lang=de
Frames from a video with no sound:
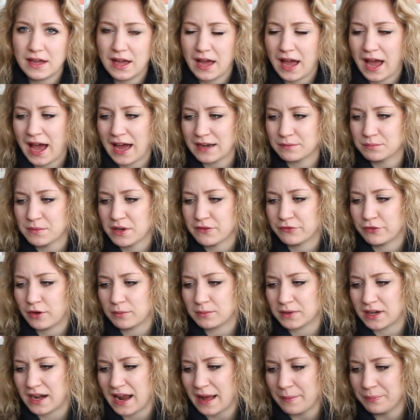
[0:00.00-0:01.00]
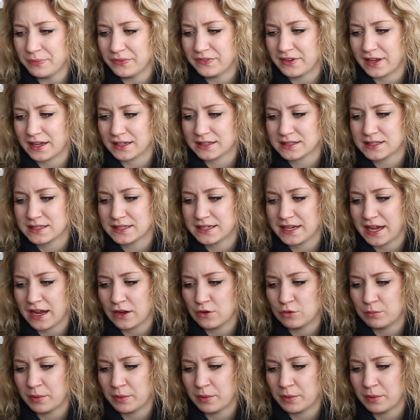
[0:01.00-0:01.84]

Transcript: hat mir vom Klappentext her